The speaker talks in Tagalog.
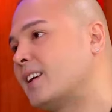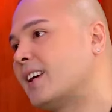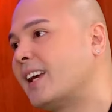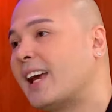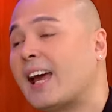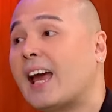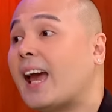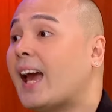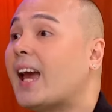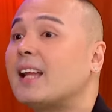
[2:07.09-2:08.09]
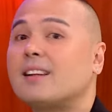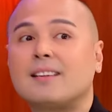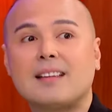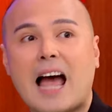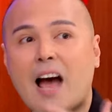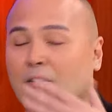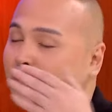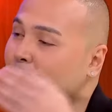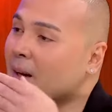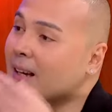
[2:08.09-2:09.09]
And? And, ah,
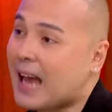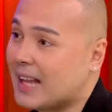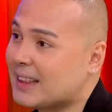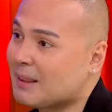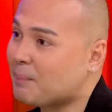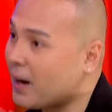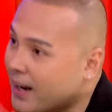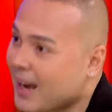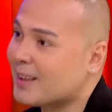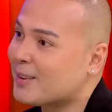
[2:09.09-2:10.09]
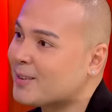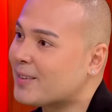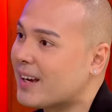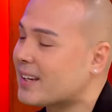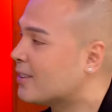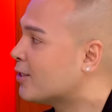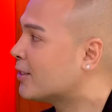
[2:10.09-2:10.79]
pagkat, pagkat nung, nung